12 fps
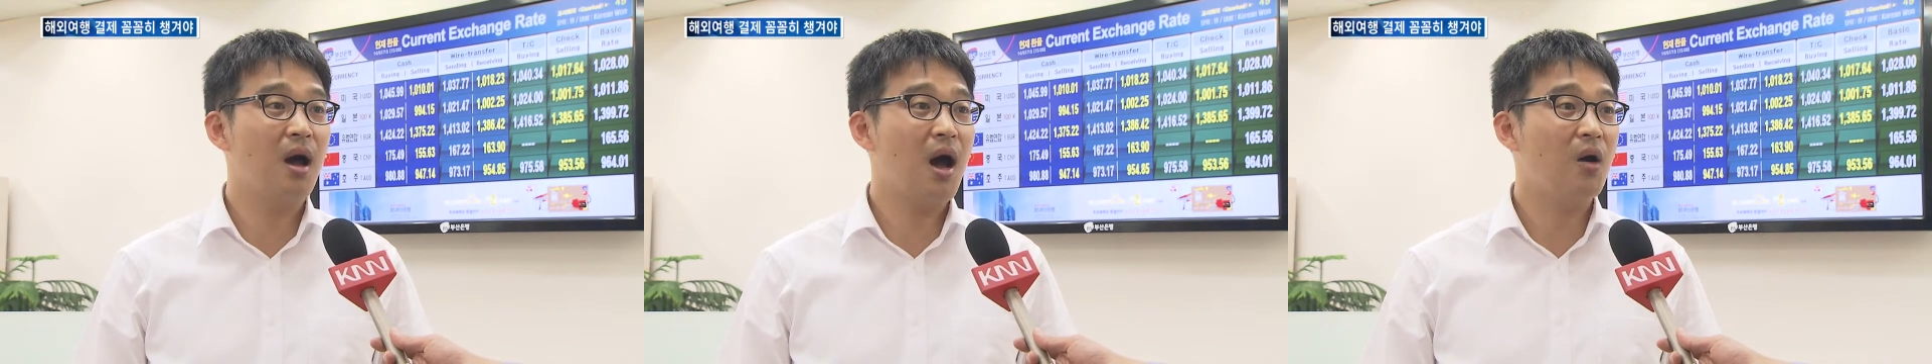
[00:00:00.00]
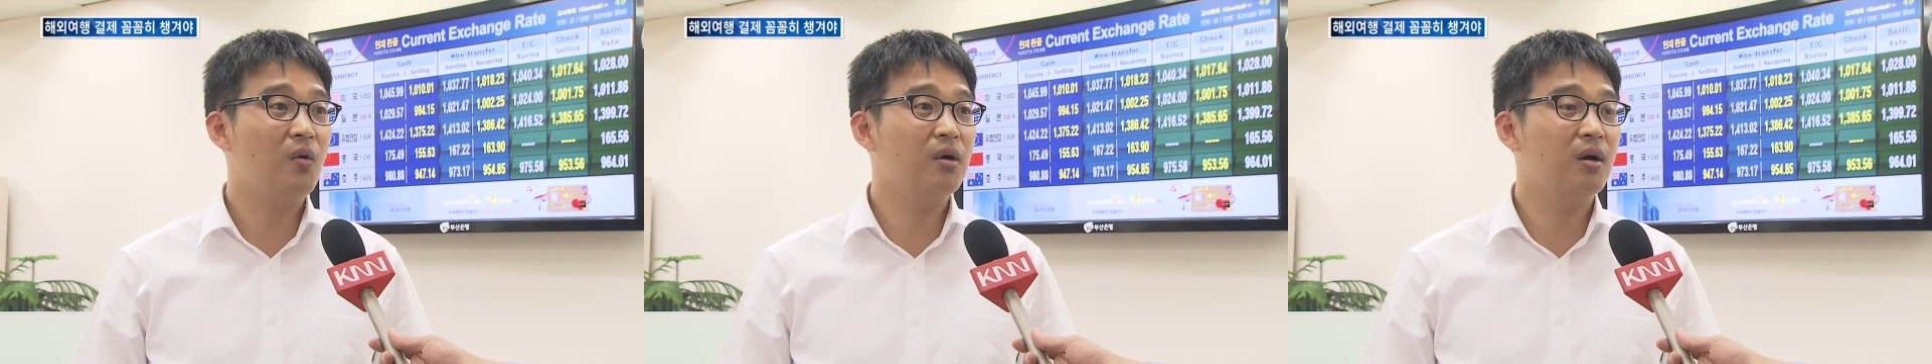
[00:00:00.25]

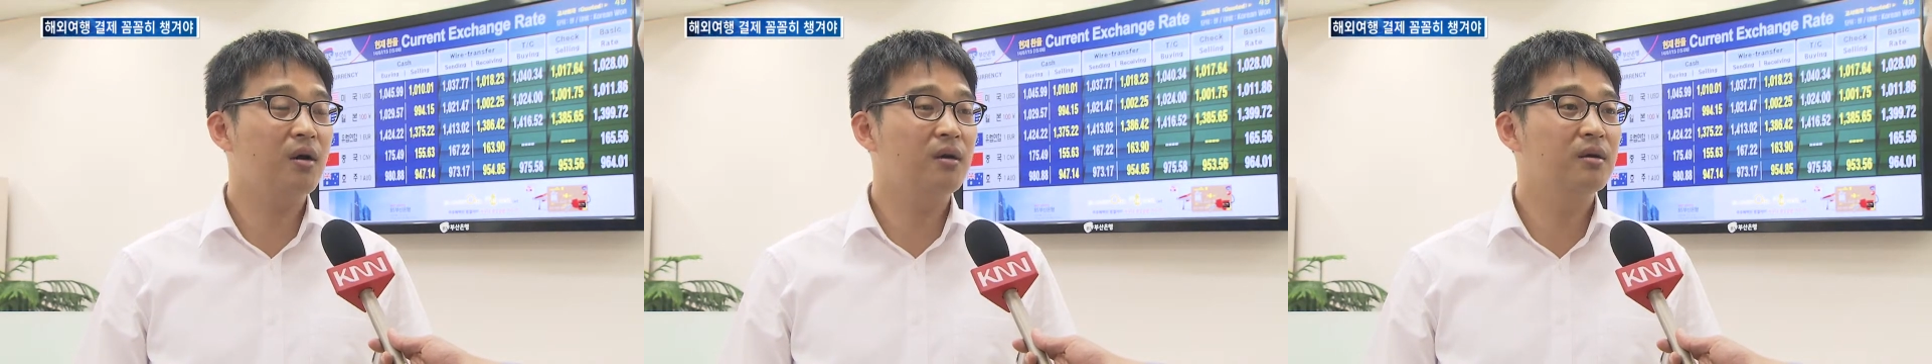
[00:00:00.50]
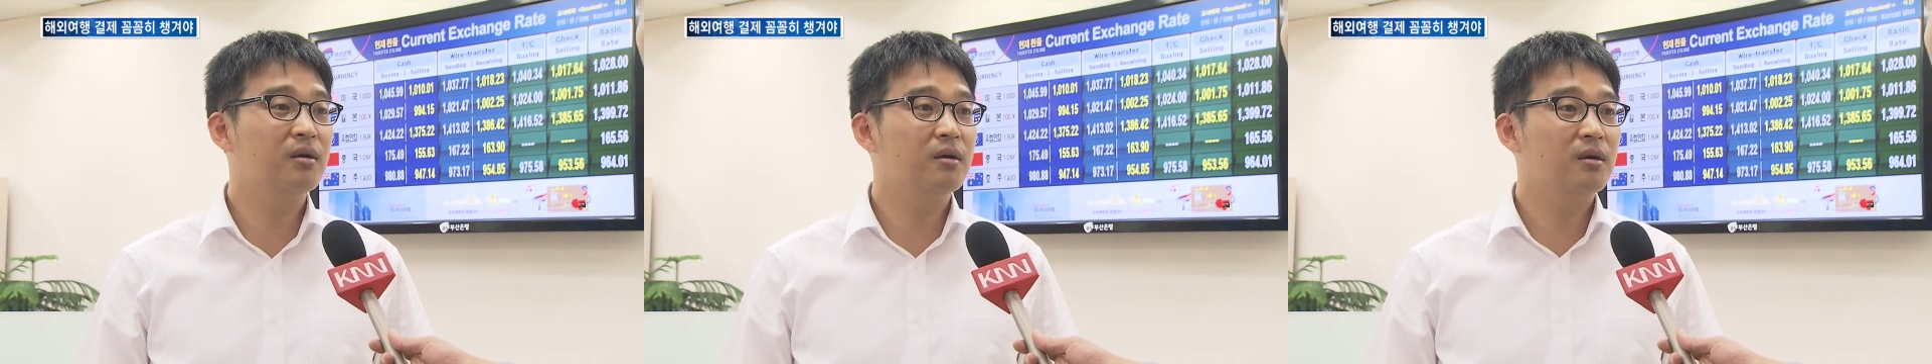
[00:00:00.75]
아울러
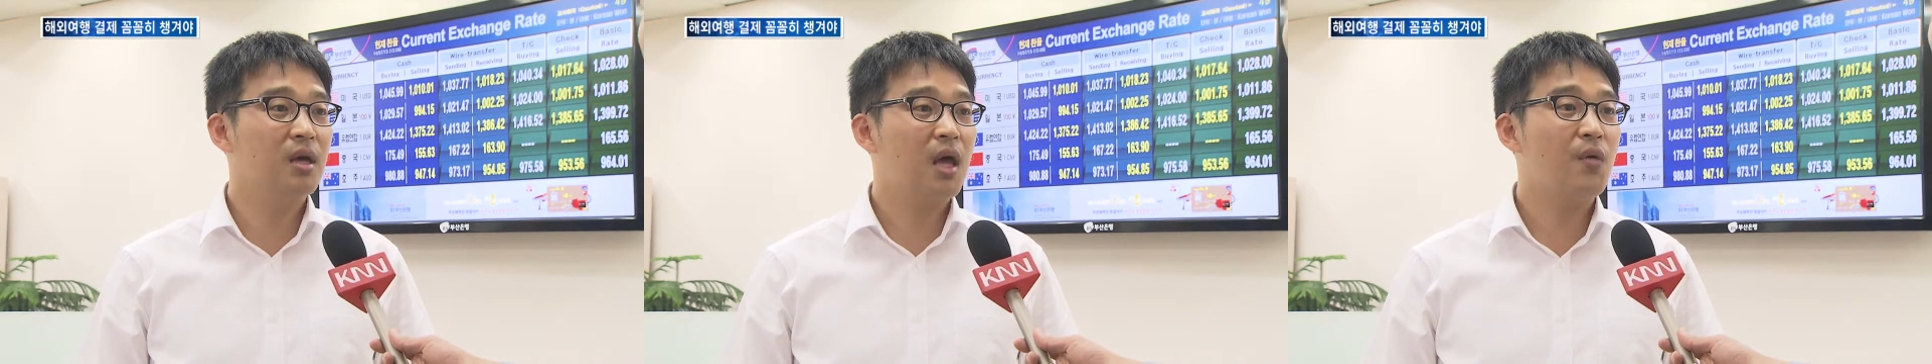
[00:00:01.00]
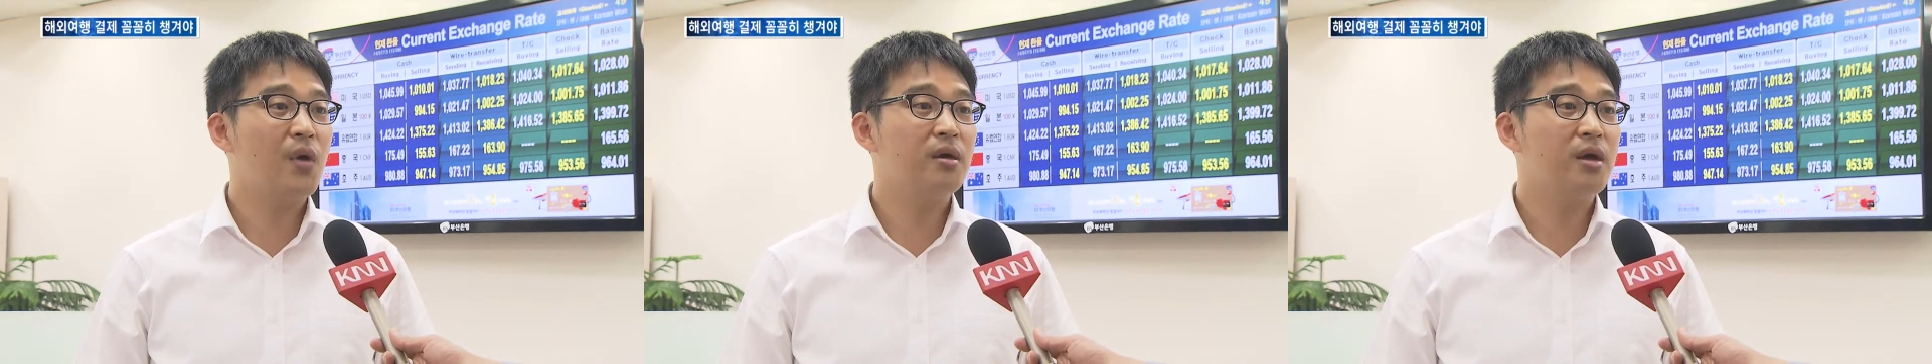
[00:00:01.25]

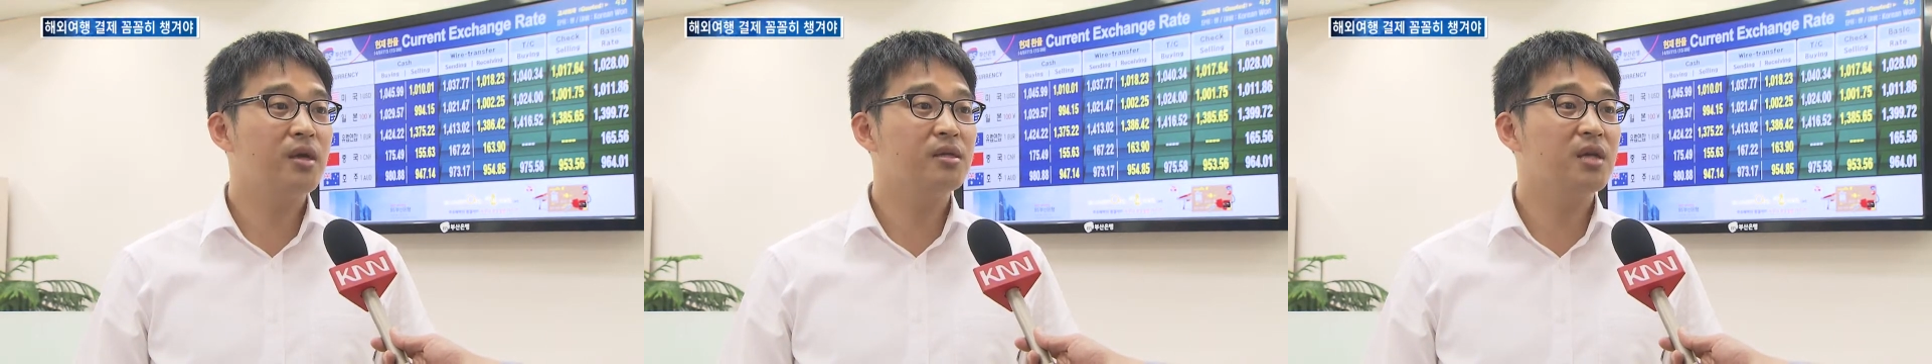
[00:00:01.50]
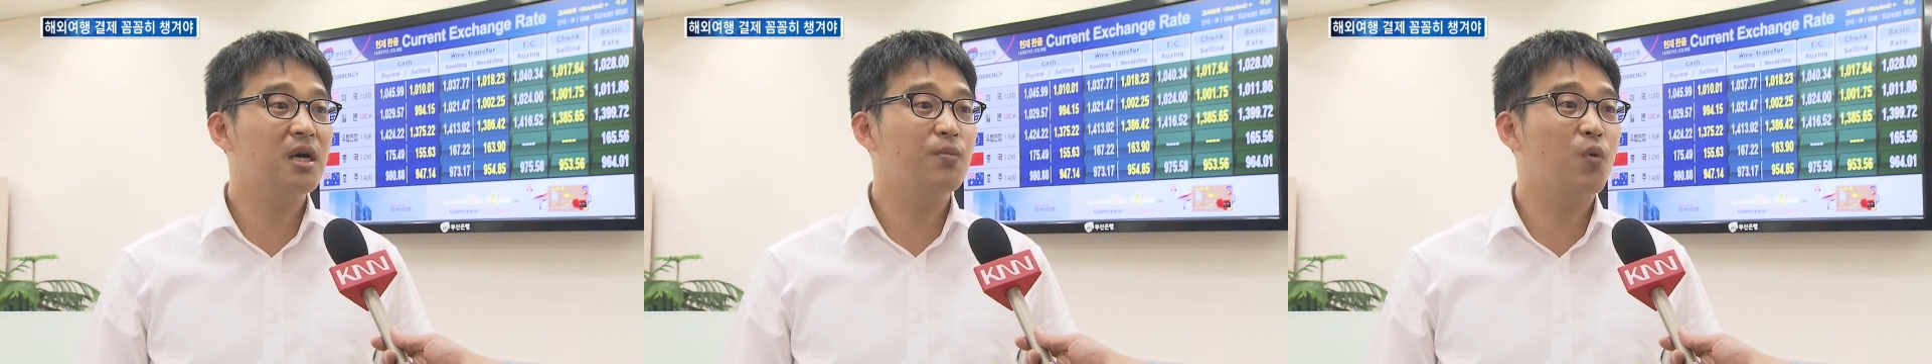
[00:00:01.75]
해외여행자